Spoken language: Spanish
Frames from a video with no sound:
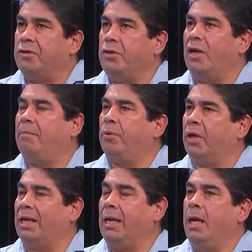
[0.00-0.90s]
señora,
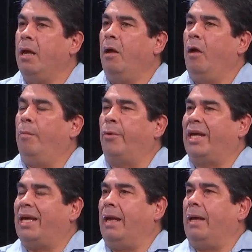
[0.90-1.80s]
Porque
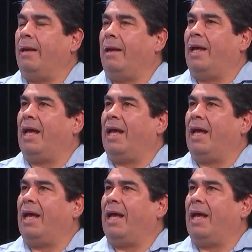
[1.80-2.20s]
e,